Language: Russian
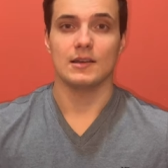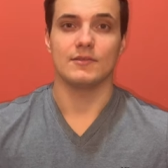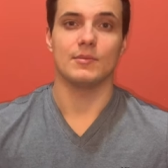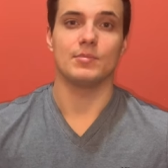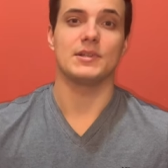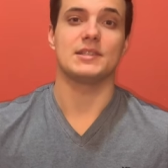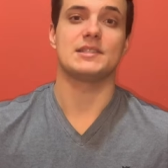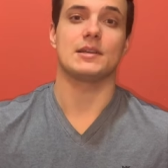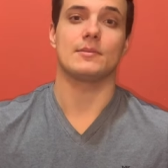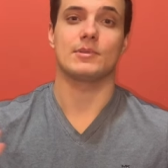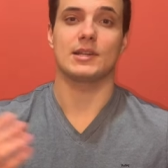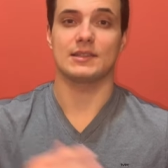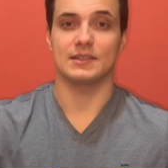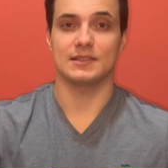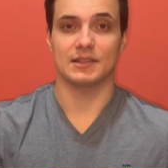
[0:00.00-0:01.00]
воплатите
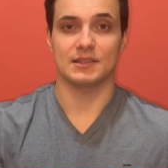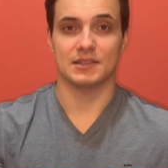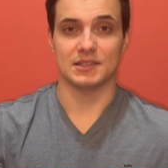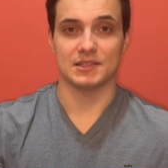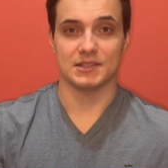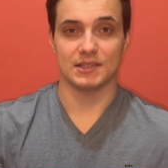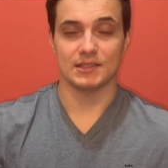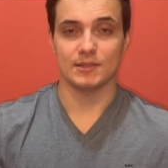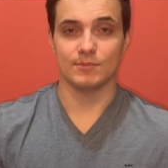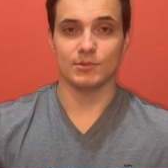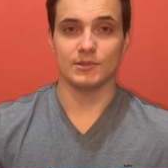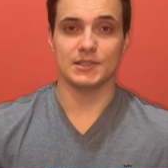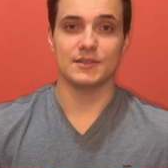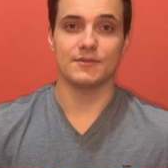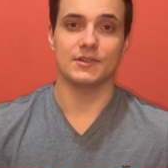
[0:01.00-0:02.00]
обратно этот кредит,
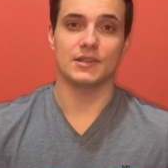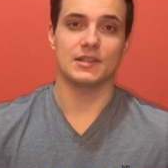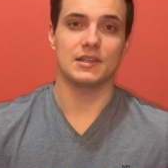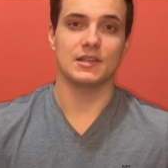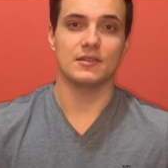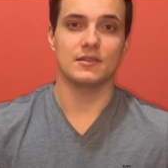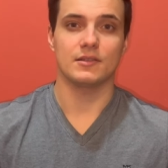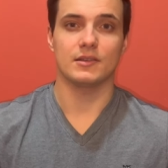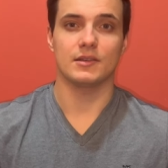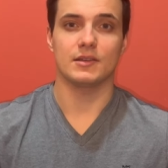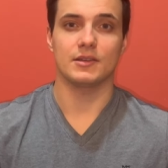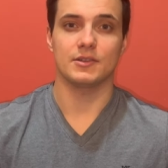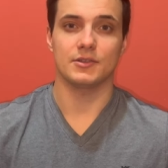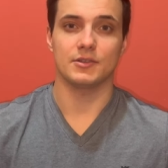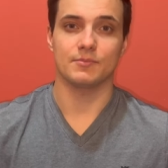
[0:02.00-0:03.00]
заплатив какие-то
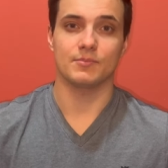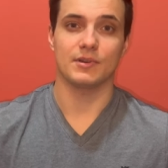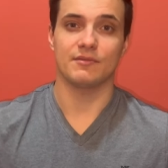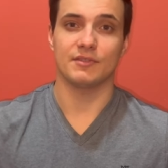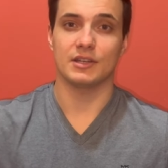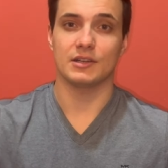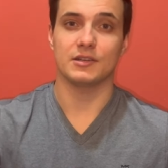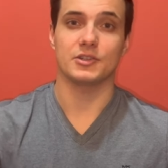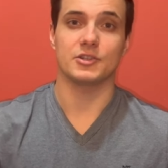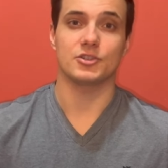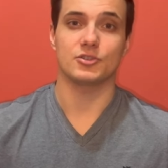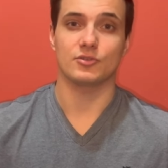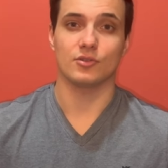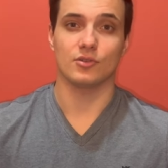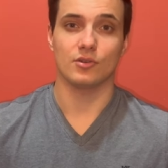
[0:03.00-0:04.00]
поверх
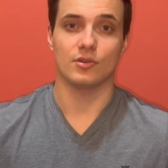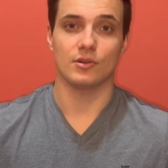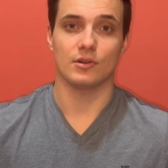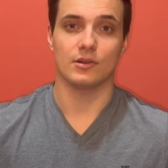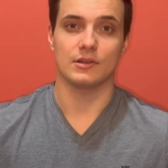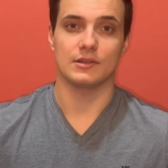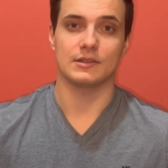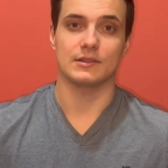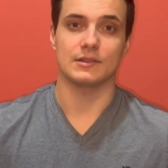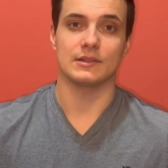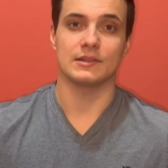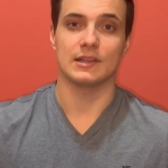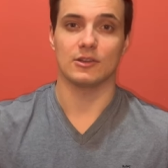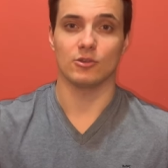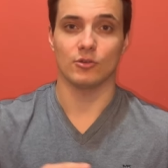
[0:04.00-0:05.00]
еще
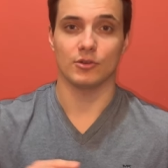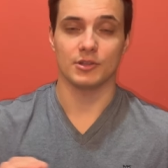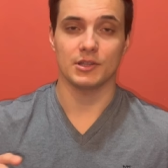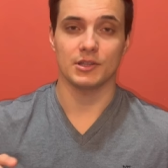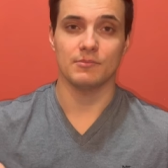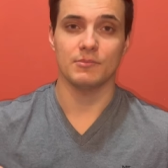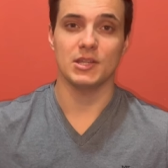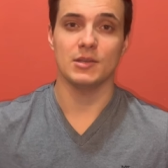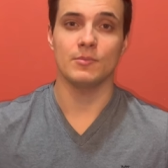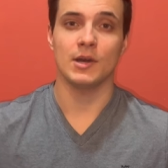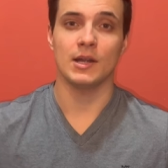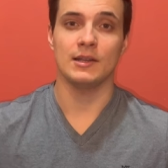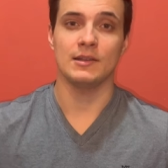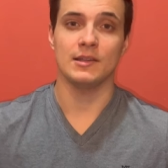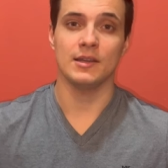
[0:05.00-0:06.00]
налоги
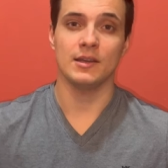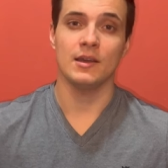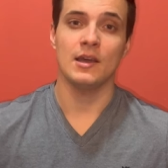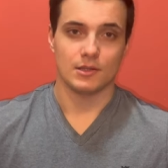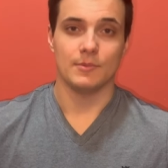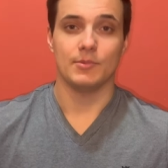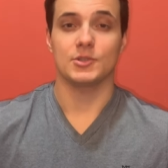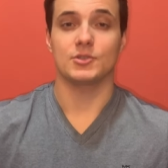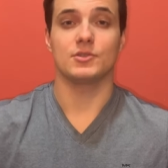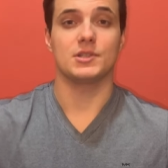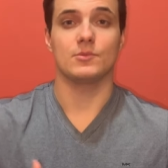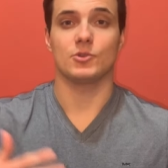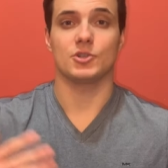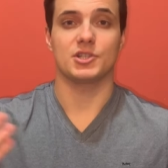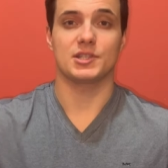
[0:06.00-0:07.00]
минимальные, и по сути
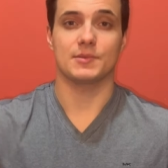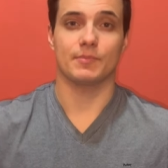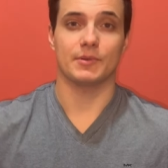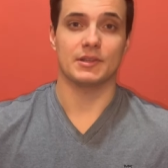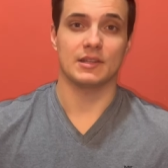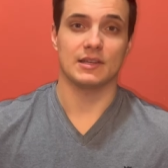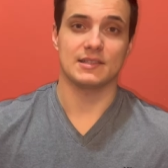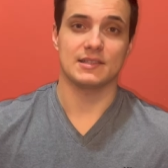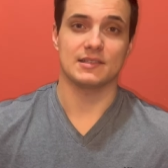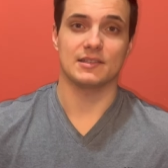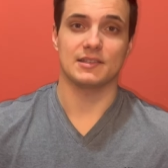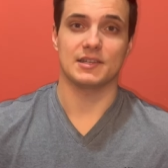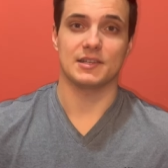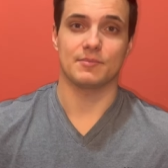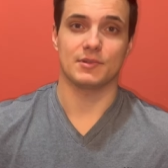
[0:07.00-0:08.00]
можете подняться на
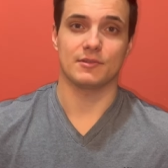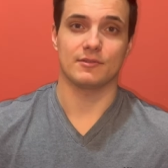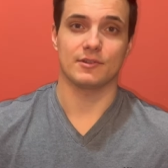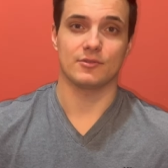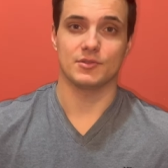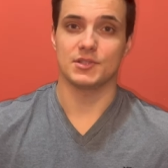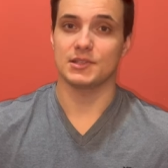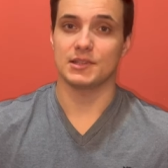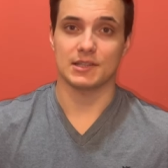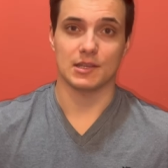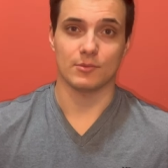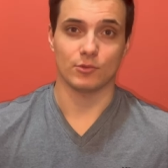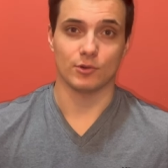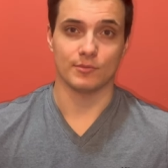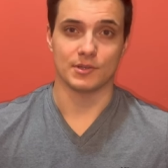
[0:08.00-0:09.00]
криптовалюте
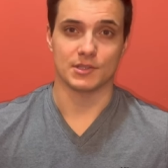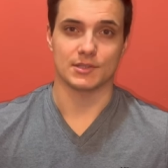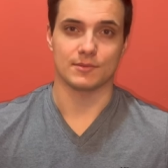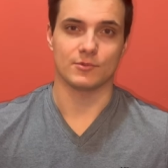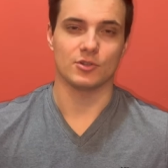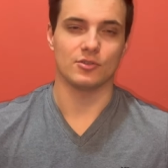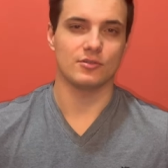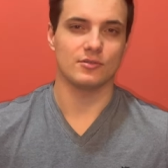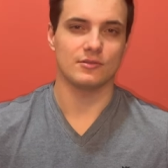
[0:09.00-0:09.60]
таким образом. Но